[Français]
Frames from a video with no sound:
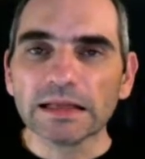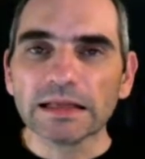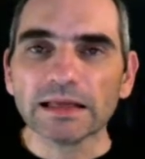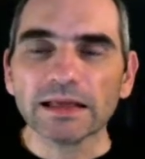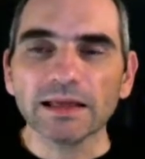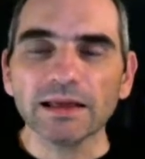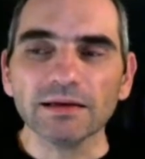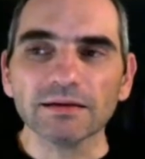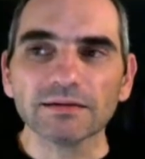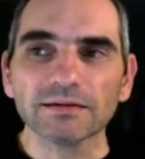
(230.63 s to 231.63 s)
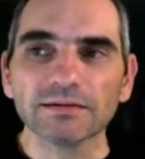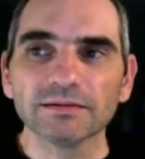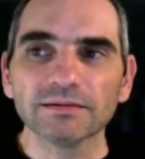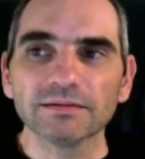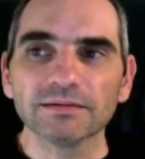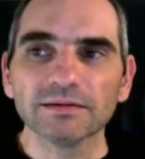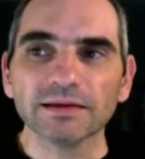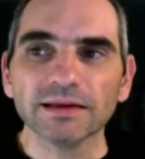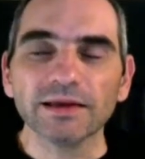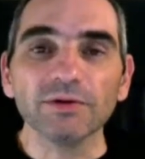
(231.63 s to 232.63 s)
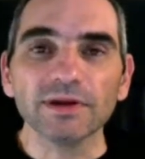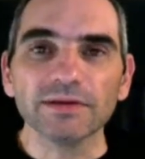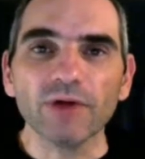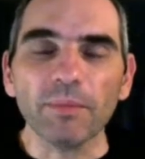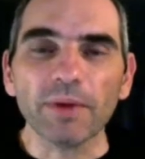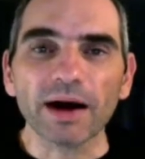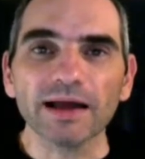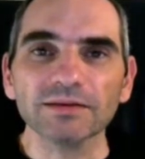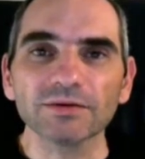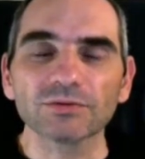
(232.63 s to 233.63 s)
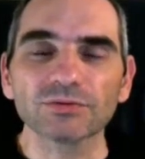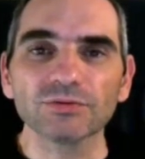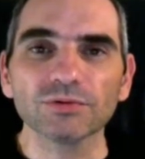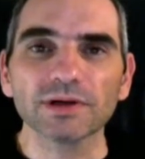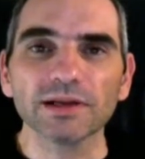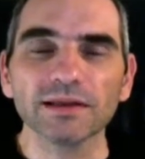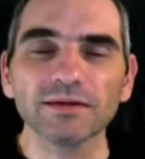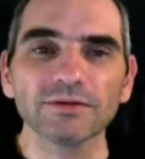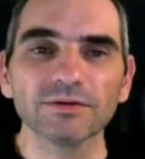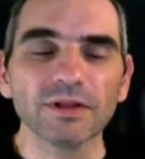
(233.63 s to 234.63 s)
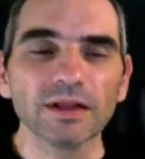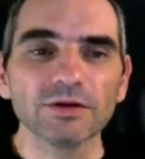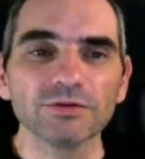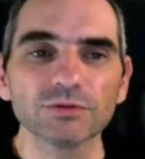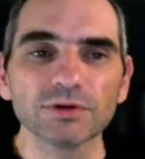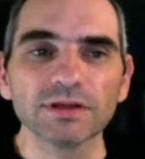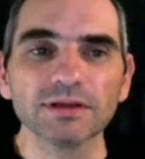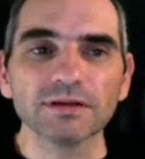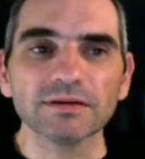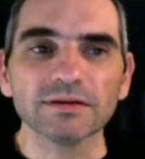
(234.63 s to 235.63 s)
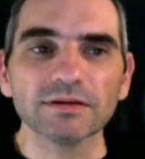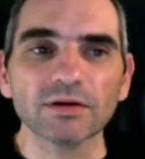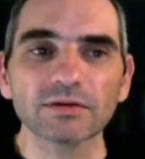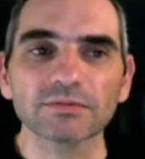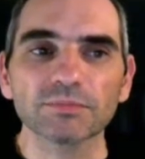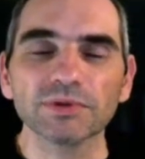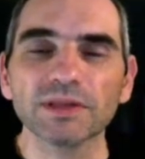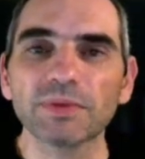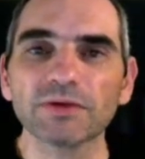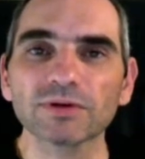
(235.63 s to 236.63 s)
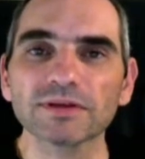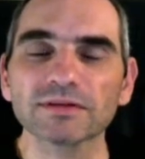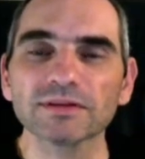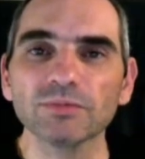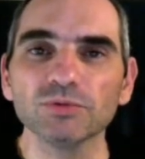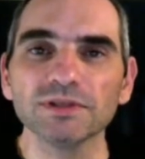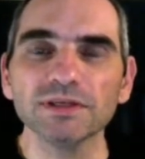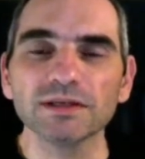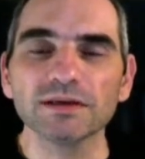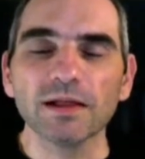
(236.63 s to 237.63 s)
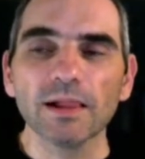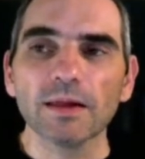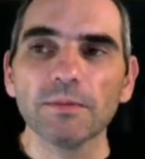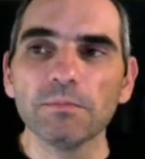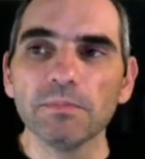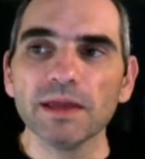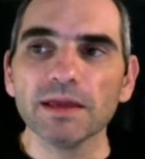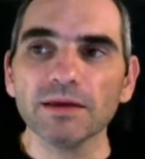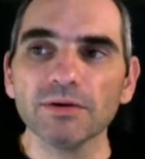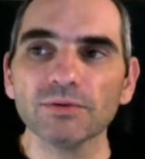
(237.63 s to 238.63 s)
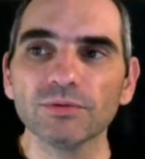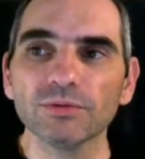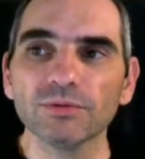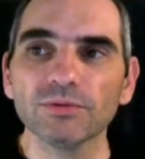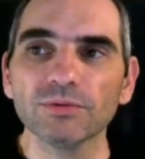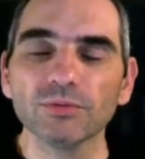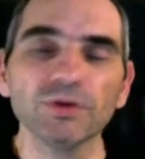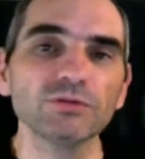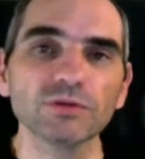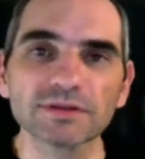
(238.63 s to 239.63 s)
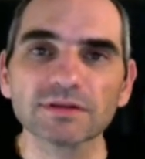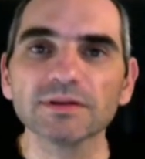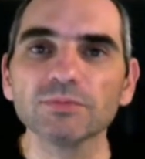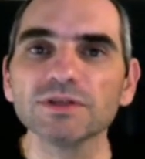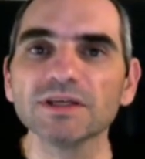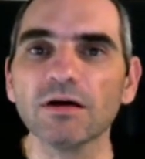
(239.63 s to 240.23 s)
Et, et on les voit apparaître sur les, sur les alors peut-être pas sur les stands des boutiques, mais oui, sur les stands des boutiques en